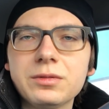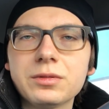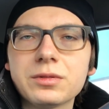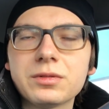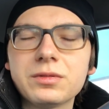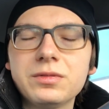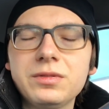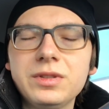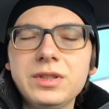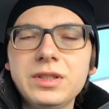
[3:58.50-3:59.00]

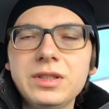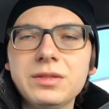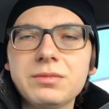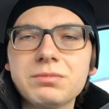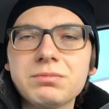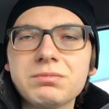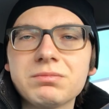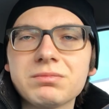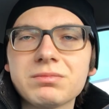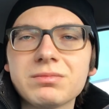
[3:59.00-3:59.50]

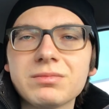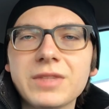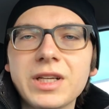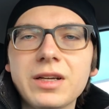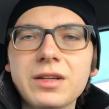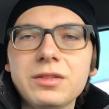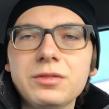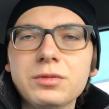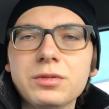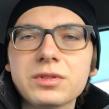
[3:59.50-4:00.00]
irgendwie
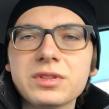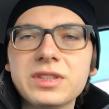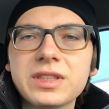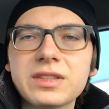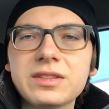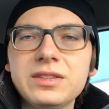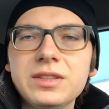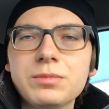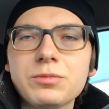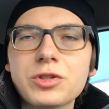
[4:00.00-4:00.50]
ja, nur
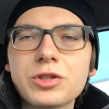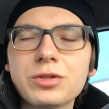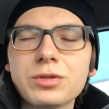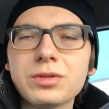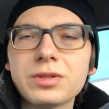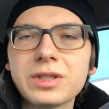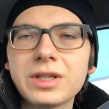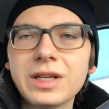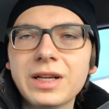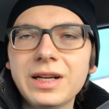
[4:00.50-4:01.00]
sechs, sieben
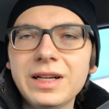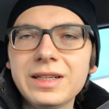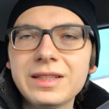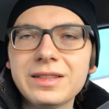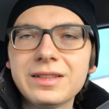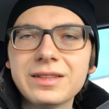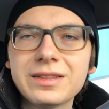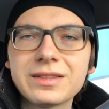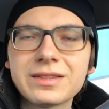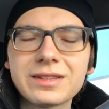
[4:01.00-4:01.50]
Stunden
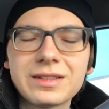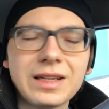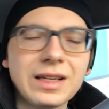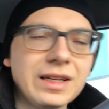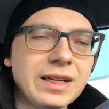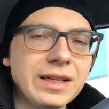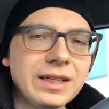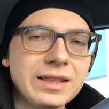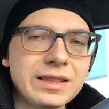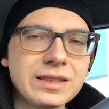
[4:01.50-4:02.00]
gehalten. Das
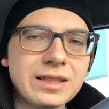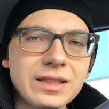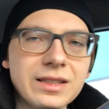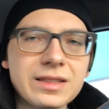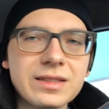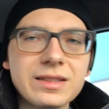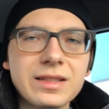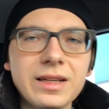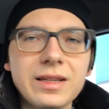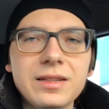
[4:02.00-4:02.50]
kann eigentlich gar
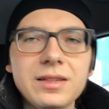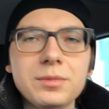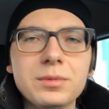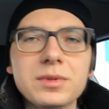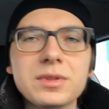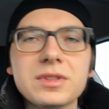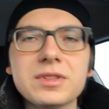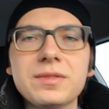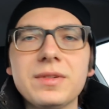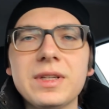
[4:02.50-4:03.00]
nicht sein,
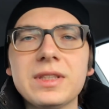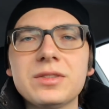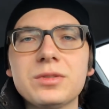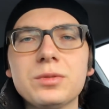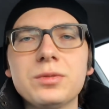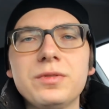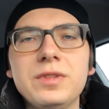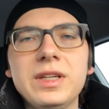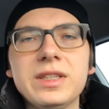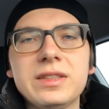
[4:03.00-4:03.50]
aber es war
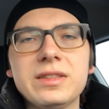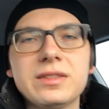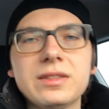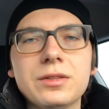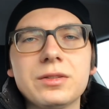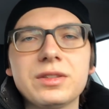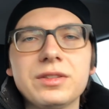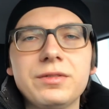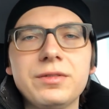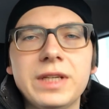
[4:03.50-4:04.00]
so, vielleicht ist
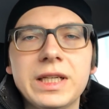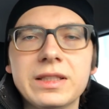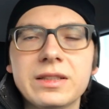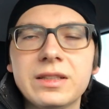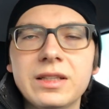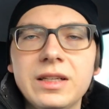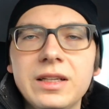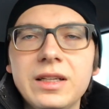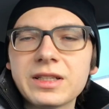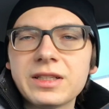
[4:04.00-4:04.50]
ja auch
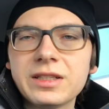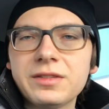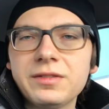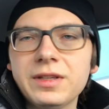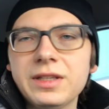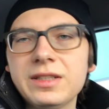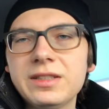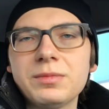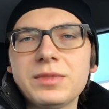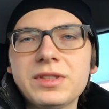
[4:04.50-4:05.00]
defekt. Ich
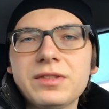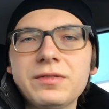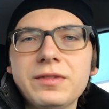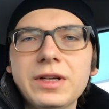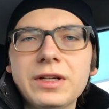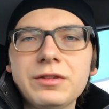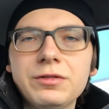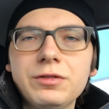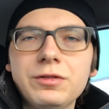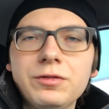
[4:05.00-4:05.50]
werde es ein bisschen
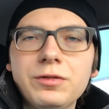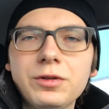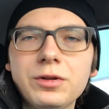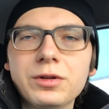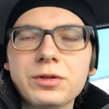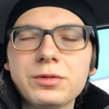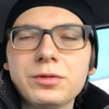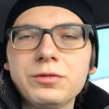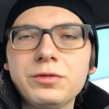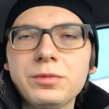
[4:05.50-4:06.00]
weiter
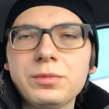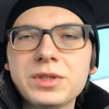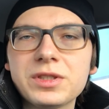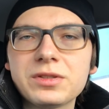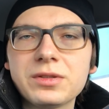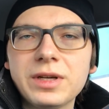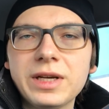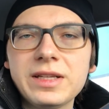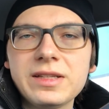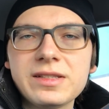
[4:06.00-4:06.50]
verfolgen und für mich
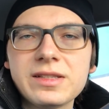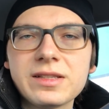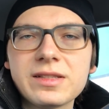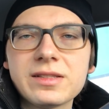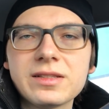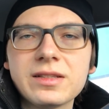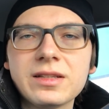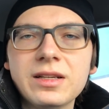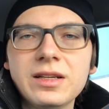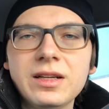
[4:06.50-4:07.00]
so
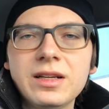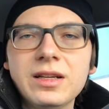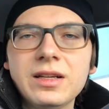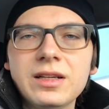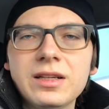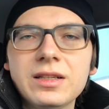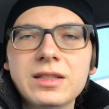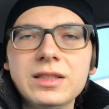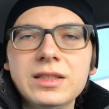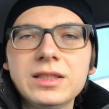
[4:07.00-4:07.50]
einsetzen
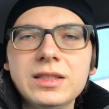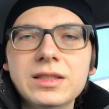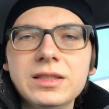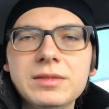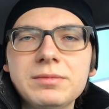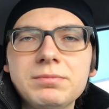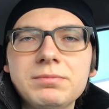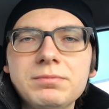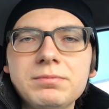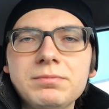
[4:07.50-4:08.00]

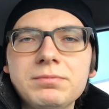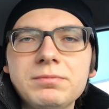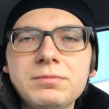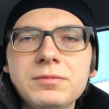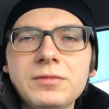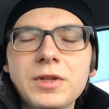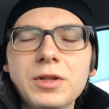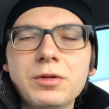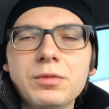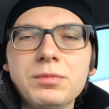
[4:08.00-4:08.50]

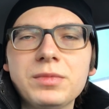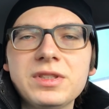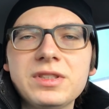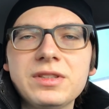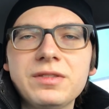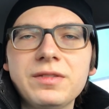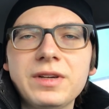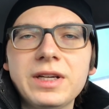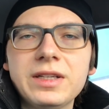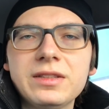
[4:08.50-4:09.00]
ähm, noch ein
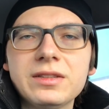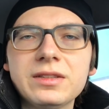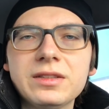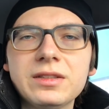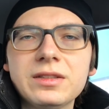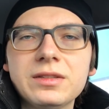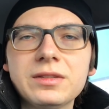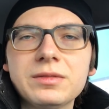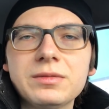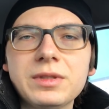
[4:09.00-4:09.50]
bisschen
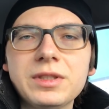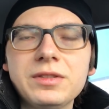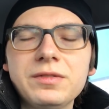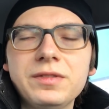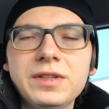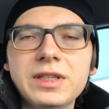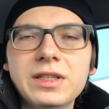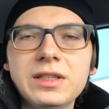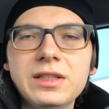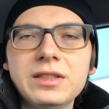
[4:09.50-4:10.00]

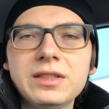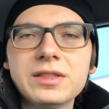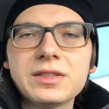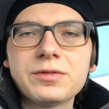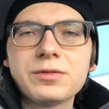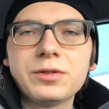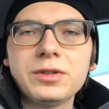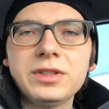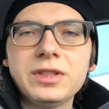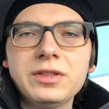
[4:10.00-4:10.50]
weiterentwickeln,
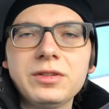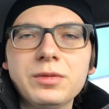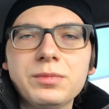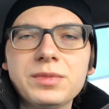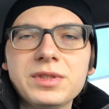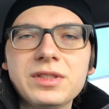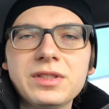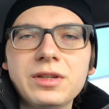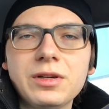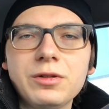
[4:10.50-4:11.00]
das Frontend noch
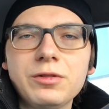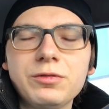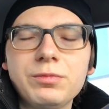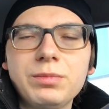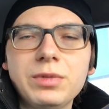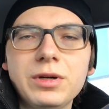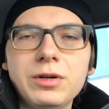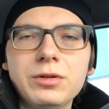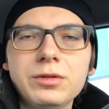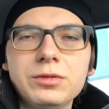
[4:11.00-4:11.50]
ein bisschen
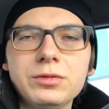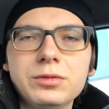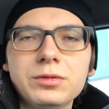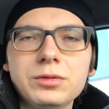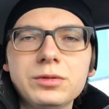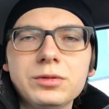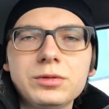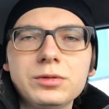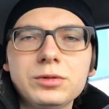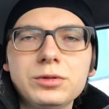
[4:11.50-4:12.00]
aufbauen
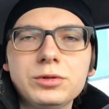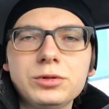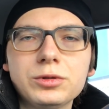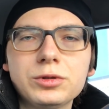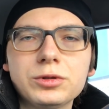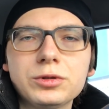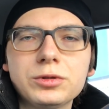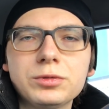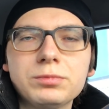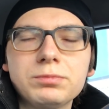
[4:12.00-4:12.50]
und
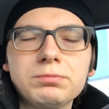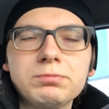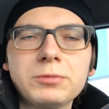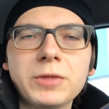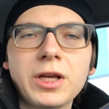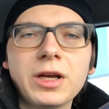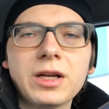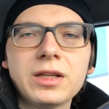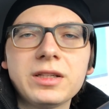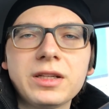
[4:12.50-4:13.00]
ähm,
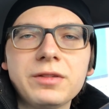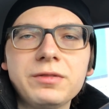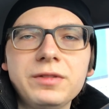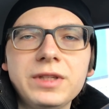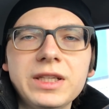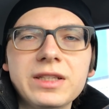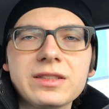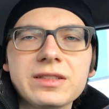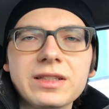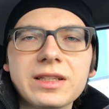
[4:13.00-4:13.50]
ja, dann
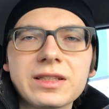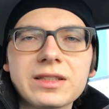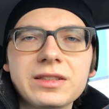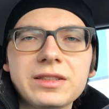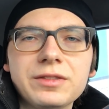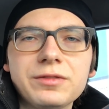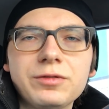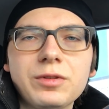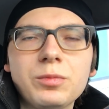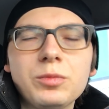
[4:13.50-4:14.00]
wie gesagt,
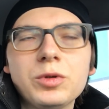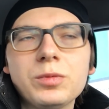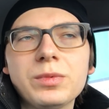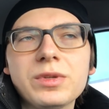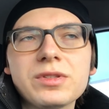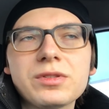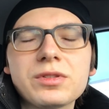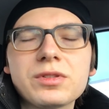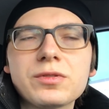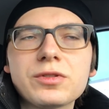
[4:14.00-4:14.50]
ich vermute
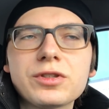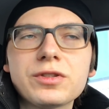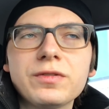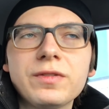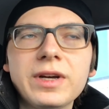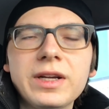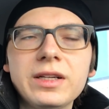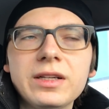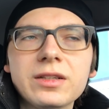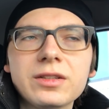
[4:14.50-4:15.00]
mal so zwischen
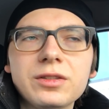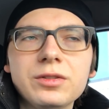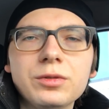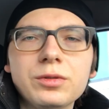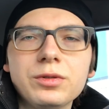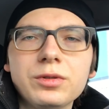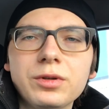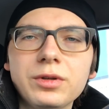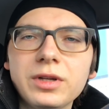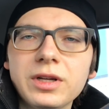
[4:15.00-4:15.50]
Weihnachten
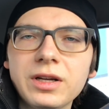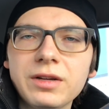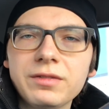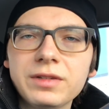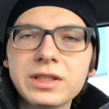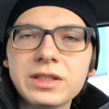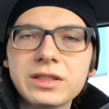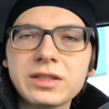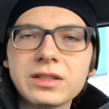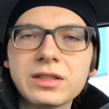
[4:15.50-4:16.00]
und Neujahr
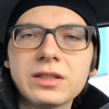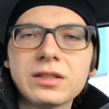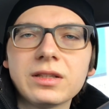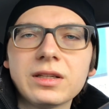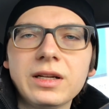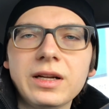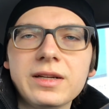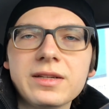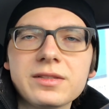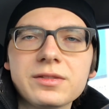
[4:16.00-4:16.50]
werde ich ein
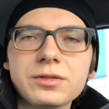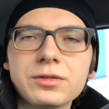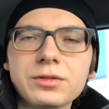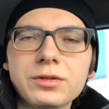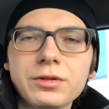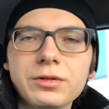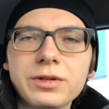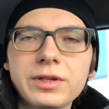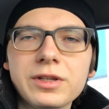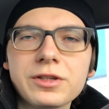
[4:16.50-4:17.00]
kleines
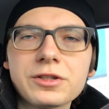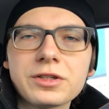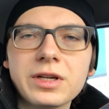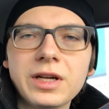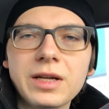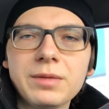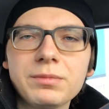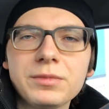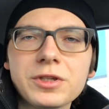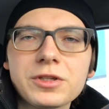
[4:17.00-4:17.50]
Tutorial
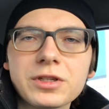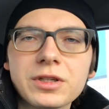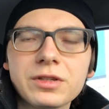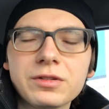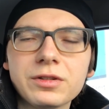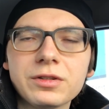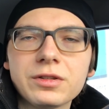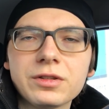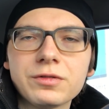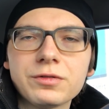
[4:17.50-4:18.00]
schreiben, eine
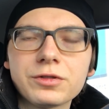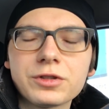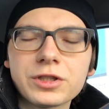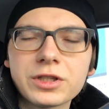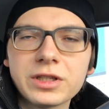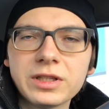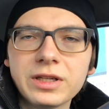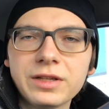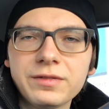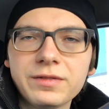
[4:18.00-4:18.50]
Schritt äh, für
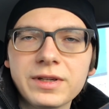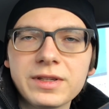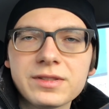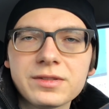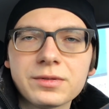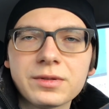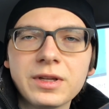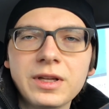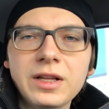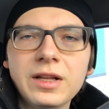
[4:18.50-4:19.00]
Schritt
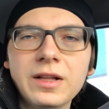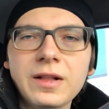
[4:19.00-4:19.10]
Anweisung,